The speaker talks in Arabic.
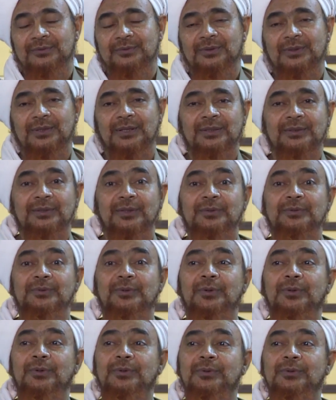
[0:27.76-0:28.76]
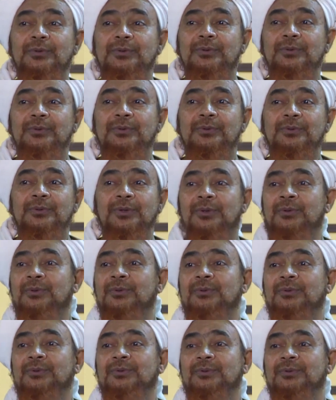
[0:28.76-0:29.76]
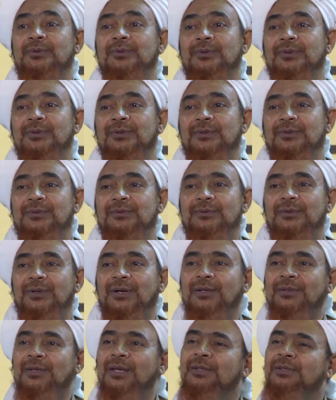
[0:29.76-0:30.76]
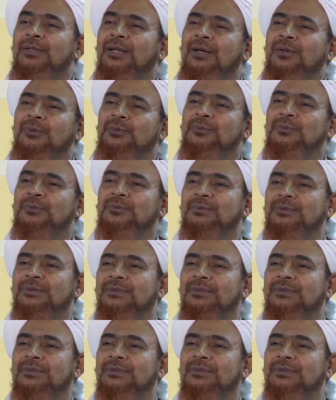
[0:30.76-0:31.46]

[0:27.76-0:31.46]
فأحييناه فأحييناهم